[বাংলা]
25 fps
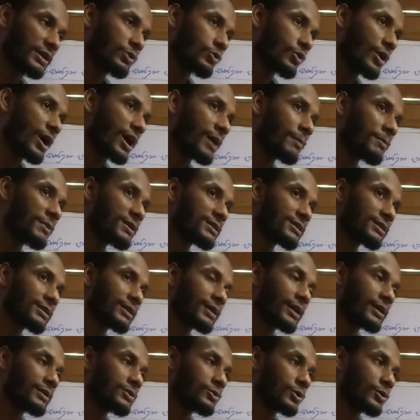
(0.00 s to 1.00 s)
কিন্তু
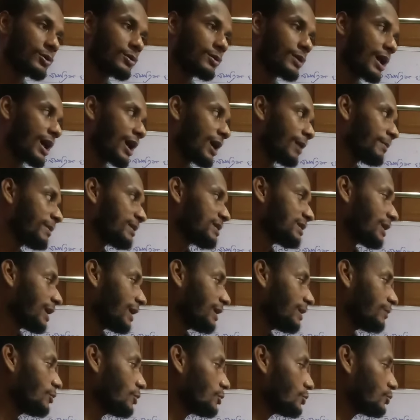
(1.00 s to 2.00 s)
আবেশকার যখন
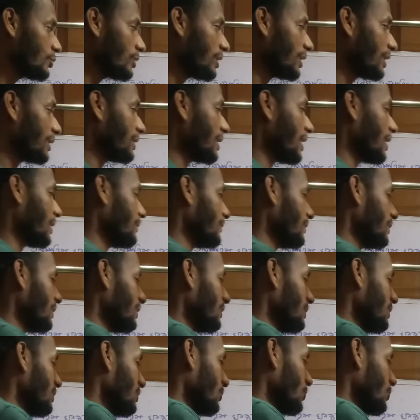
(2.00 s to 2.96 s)
আবেশকারী বস্তু এখানে থাকবে